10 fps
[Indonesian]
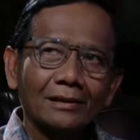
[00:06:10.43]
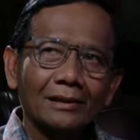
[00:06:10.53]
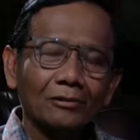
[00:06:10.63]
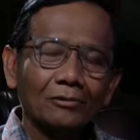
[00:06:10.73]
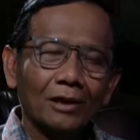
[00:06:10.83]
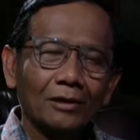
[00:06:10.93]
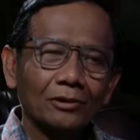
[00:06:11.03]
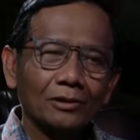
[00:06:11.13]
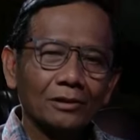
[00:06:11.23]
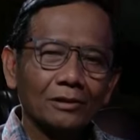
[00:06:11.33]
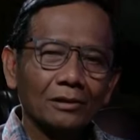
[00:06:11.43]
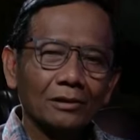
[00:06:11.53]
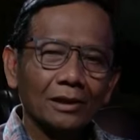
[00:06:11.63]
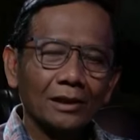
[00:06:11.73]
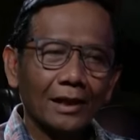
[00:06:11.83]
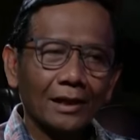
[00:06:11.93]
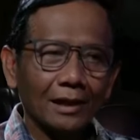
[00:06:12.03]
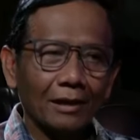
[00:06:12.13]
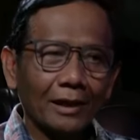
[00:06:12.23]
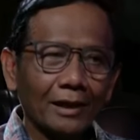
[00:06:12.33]
tentu harus
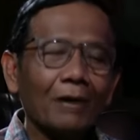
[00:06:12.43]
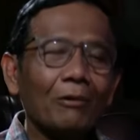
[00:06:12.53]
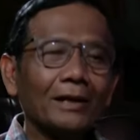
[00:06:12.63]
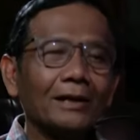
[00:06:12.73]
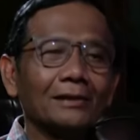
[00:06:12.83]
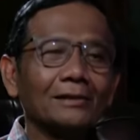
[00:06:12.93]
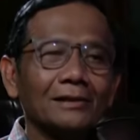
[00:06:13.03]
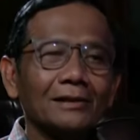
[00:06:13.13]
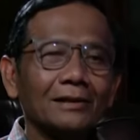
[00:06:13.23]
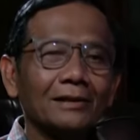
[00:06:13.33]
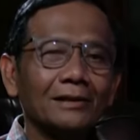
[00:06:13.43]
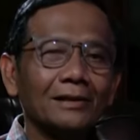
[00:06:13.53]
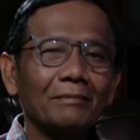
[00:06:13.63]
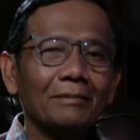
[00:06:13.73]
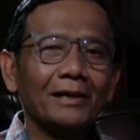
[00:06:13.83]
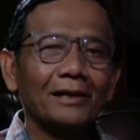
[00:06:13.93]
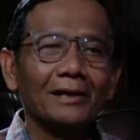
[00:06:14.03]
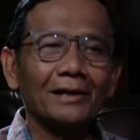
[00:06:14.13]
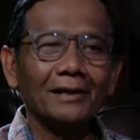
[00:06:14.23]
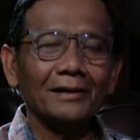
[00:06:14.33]
kehilangan kawan-kawan yang setiap
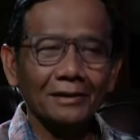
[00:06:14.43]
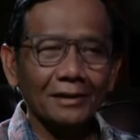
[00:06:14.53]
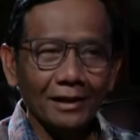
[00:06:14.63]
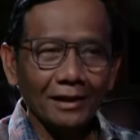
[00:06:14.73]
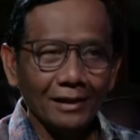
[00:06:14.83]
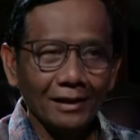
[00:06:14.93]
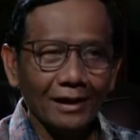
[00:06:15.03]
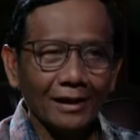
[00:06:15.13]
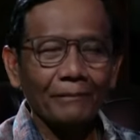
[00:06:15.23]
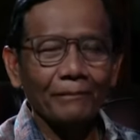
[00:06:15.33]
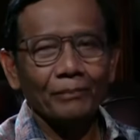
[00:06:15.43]
hari ada di sini ya.